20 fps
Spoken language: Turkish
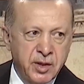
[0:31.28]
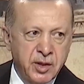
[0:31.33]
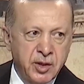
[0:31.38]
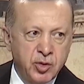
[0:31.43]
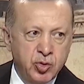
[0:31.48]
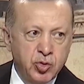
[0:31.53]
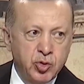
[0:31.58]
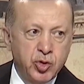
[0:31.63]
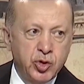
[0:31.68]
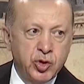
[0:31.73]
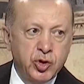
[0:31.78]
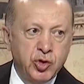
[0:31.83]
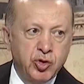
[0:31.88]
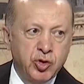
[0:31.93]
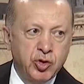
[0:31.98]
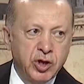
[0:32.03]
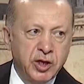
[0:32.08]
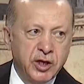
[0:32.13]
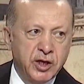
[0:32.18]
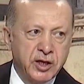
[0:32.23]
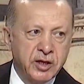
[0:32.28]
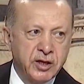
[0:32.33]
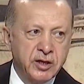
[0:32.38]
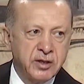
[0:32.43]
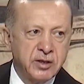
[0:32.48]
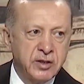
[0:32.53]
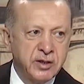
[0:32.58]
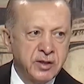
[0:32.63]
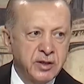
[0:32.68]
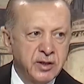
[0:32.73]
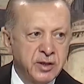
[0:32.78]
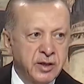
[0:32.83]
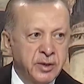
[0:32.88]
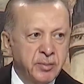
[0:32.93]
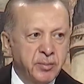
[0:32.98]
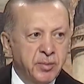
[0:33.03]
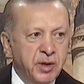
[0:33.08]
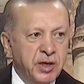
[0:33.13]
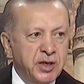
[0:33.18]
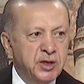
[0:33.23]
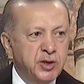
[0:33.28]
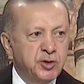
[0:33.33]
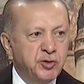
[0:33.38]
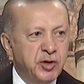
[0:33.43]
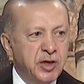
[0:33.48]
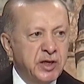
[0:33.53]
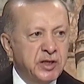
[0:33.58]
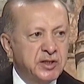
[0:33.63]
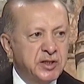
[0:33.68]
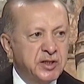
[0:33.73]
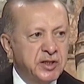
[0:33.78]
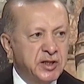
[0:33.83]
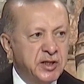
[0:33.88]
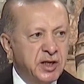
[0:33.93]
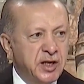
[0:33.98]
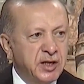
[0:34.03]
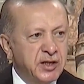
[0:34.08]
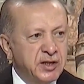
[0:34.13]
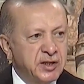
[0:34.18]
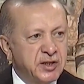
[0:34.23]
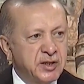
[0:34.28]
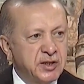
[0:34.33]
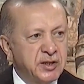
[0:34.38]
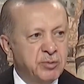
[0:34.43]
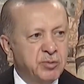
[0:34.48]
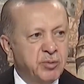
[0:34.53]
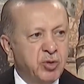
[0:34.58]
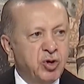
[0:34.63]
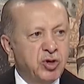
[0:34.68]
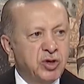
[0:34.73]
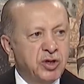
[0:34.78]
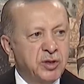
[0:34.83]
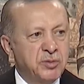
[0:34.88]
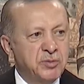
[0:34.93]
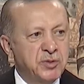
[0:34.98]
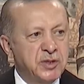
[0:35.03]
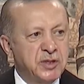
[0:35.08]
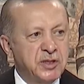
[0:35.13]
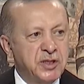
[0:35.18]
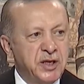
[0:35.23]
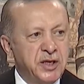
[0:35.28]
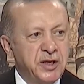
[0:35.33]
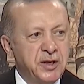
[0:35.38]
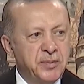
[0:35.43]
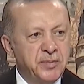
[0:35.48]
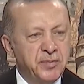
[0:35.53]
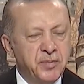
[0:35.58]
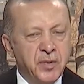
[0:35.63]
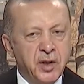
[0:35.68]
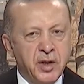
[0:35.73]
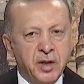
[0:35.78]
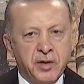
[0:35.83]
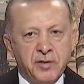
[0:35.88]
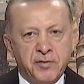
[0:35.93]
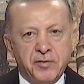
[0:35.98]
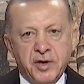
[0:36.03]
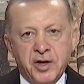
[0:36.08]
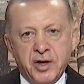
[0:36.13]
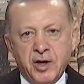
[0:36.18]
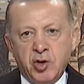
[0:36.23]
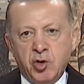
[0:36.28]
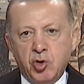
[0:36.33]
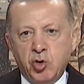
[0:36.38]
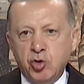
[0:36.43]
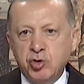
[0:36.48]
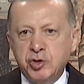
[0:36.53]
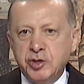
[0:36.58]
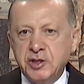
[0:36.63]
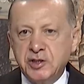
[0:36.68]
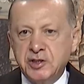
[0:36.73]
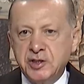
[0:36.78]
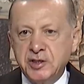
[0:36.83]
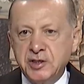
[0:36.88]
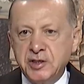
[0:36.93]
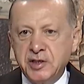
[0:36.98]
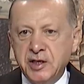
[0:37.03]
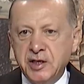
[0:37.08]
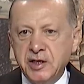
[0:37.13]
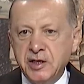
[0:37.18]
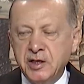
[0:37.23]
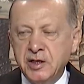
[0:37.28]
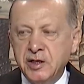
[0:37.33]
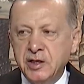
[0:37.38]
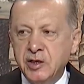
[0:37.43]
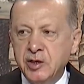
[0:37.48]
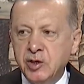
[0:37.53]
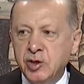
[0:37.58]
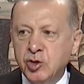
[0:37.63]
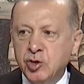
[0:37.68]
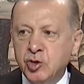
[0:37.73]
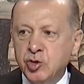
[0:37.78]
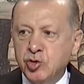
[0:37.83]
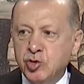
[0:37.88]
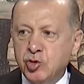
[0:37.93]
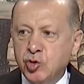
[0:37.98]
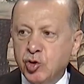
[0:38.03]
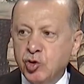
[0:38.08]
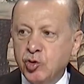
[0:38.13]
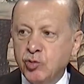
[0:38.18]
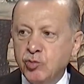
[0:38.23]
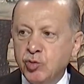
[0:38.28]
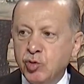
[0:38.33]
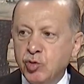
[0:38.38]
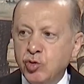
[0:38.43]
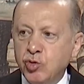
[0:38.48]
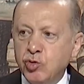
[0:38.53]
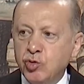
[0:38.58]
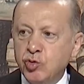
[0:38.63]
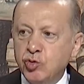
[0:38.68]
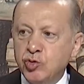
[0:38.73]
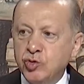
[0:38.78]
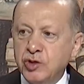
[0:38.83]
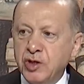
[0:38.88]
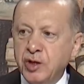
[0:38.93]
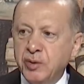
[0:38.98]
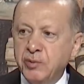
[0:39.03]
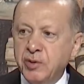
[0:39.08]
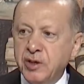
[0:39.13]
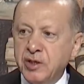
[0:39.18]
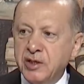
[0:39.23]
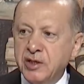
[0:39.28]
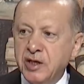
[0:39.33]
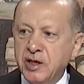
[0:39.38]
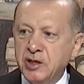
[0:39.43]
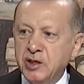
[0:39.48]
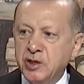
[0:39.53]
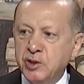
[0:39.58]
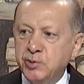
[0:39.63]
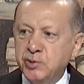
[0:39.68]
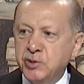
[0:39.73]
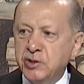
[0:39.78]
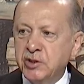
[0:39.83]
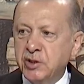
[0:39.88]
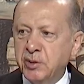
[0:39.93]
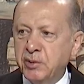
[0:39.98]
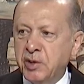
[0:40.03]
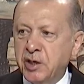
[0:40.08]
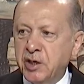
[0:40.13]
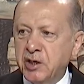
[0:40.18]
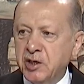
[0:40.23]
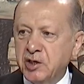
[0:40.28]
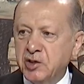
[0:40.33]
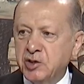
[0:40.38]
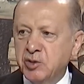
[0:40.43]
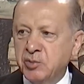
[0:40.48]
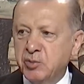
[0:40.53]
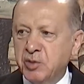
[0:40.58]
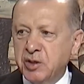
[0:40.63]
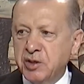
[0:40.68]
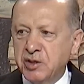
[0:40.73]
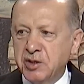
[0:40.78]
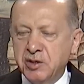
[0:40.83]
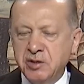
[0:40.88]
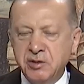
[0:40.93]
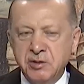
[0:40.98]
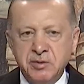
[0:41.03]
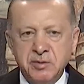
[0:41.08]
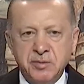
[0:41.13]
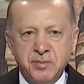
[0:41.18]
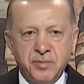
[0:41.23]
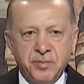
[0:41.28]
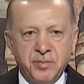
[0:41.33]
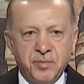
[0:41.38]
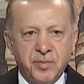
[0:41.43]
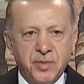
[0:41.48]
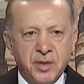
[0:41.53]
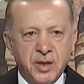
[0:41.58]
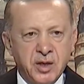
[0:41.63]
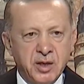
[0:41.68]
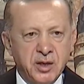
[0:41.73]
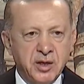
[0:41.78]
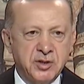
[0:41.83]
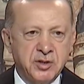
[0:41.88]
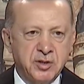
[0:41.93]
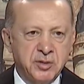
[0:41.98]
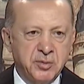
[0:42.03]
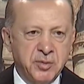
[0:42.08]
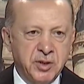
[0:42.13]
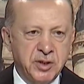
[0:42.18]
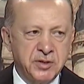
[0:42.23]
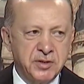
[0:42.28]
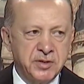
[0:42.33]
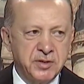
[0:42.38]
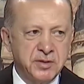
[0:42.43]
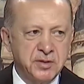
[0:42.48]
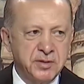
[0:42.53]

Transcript: Türkiye olarak barış ve istikrar için bölgemizde ve ötesinde sorumluluk üstlenmekten hiçbir zaman kaçınmadık, kaçınmayız.